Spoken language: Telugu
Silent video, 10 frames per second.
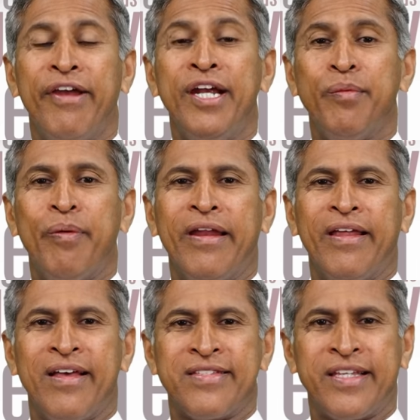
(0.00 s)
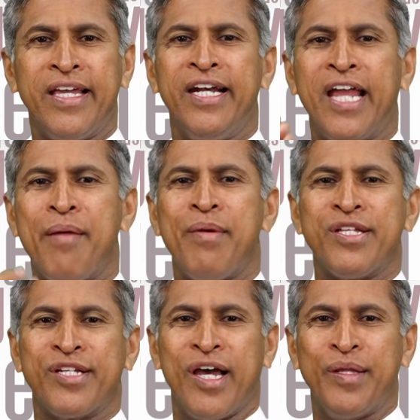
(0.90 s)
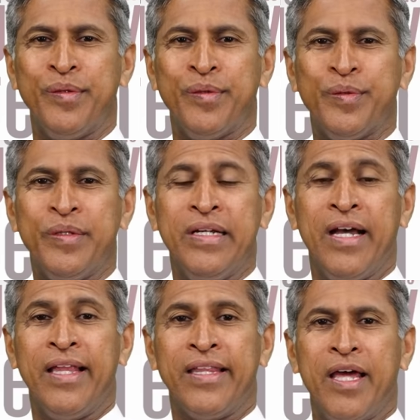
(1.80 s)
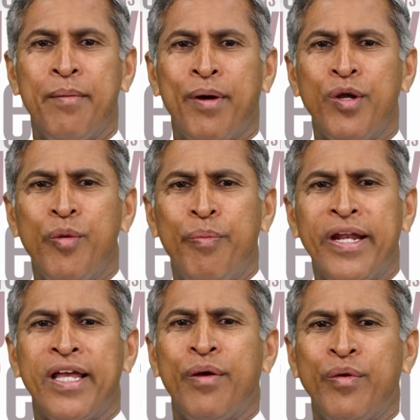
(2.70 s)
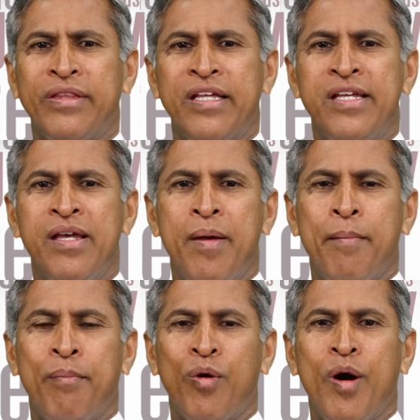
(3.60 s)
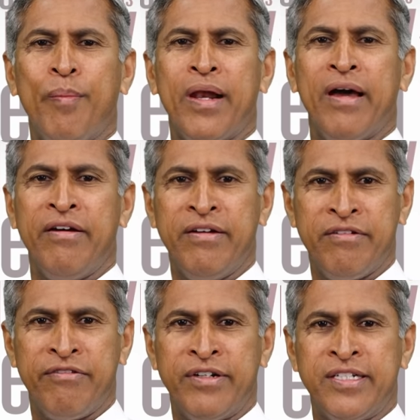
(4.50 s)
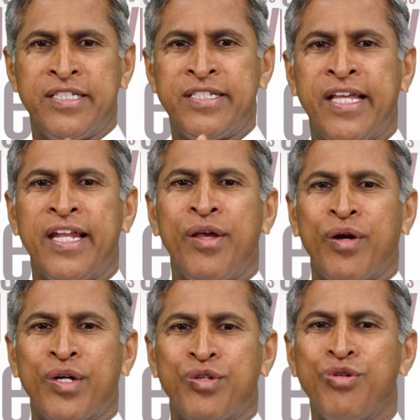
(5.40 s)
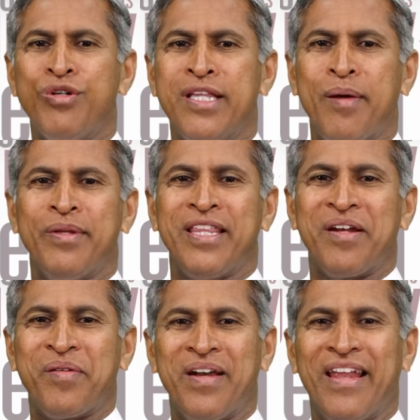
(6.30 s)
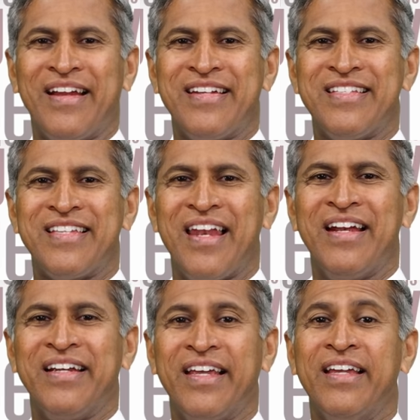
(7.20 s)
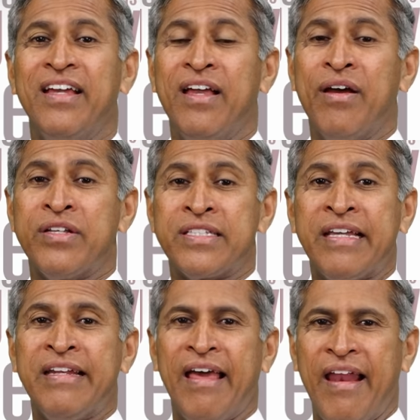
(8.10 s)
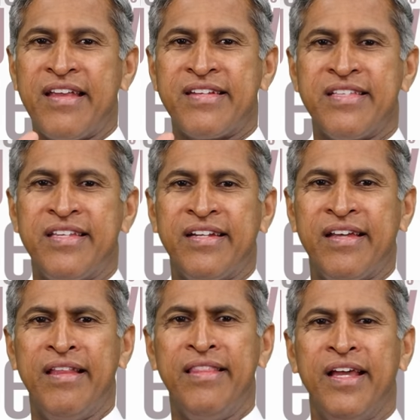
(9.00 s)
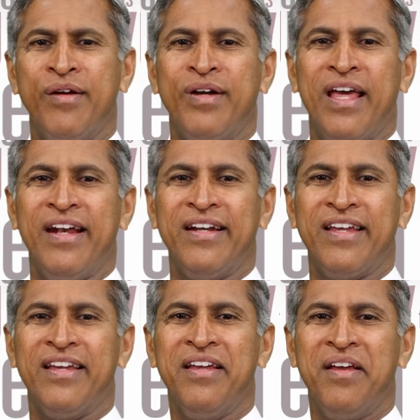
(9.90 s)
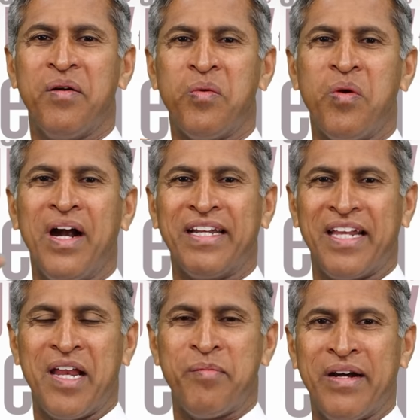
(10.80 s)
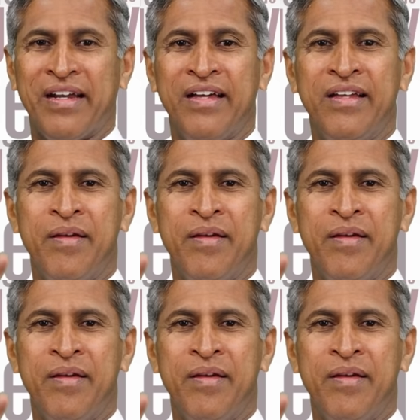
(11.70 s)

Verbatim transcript: వెయిట్ పెరిగిన స్కిన్ డ్యామేజ్ కాదు అందుకని బరువు పెరిగే కొద్దీ లోపల స్కిన్ యొక్క టోన్ దెబ్బతినకుండా రక్షించాలంటే స్కిన్ ఎలాస్టిసిటీ హెల్దీగా ఉండాలంటే వాటర్ అనమాట